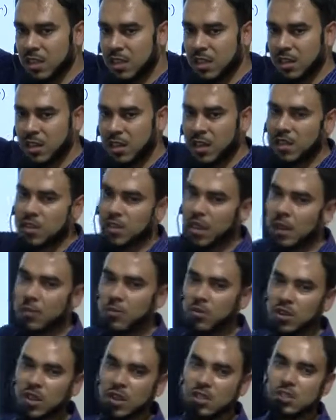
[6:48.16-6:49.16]
না কাজে
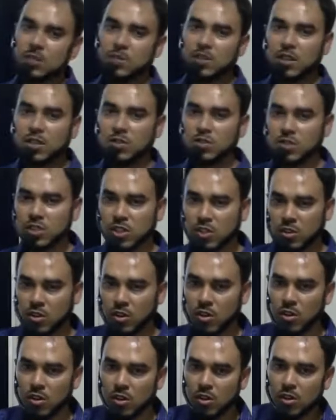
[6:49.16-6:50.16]
হাইপোগ্লাইসেমে কিন্তু সেগুলো
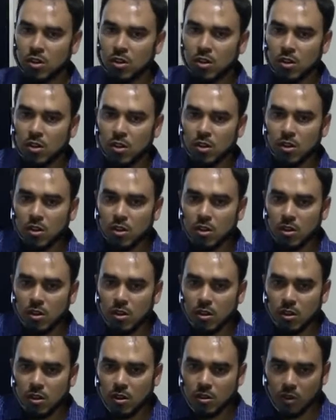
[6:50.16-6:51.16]

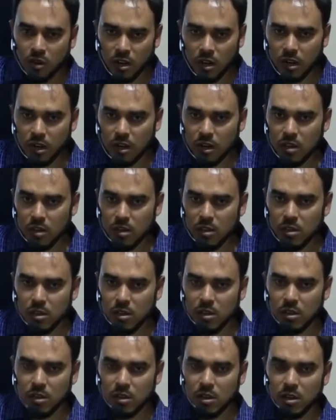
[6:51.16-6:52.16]
করে না
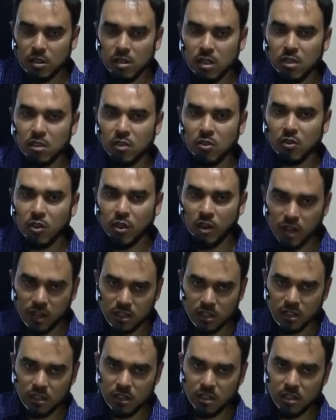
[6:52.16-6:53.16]
অর্থাৎ লং
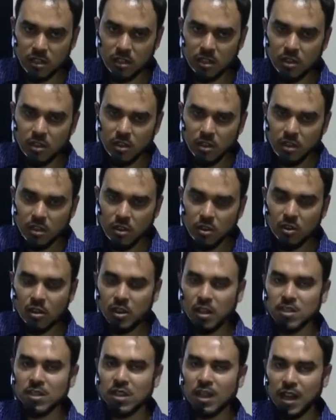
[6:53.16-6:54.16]
অ্যাক্টিংয়ে লং
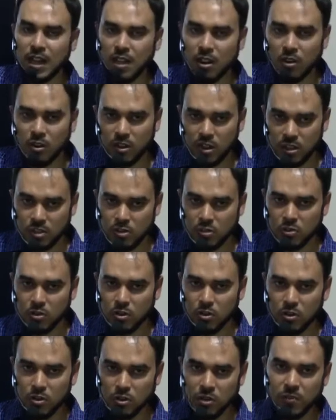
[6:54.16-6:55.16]
অ্যাক্টিং অ্যানালগে কিন্তু
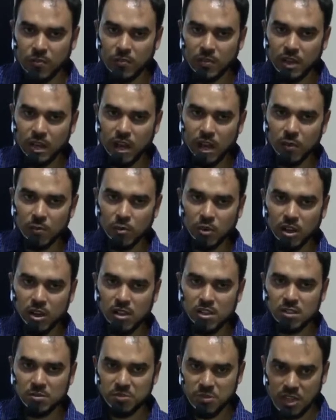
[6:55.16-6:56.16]
কখনো
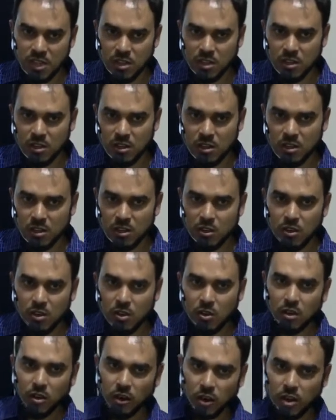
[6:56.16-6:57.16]
হাইপোগ্লাইসেমে
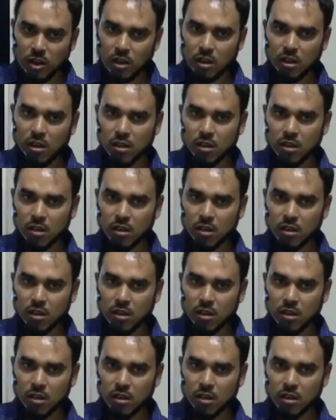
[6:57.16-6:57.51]
হয় না